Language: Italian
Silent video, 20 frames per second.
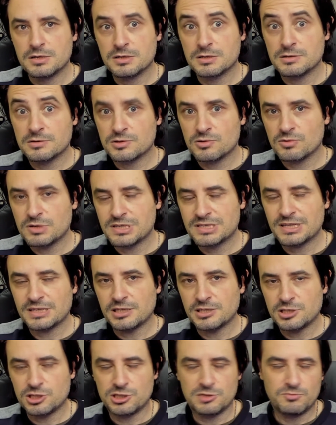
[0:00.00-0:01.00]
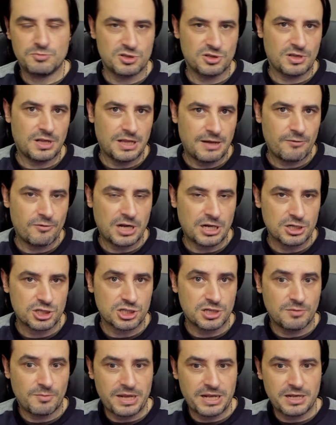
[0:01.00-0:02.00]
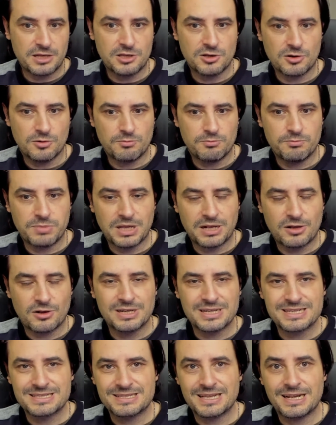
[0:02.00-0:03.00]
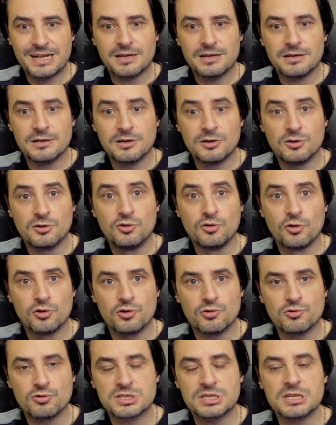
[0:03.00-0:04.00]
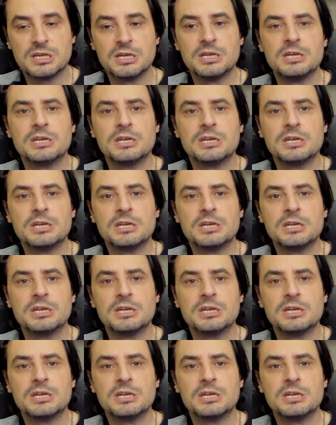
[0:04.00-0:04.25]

sugli strategici bisogna lavorarci parecchio per non essere eh, noiosi.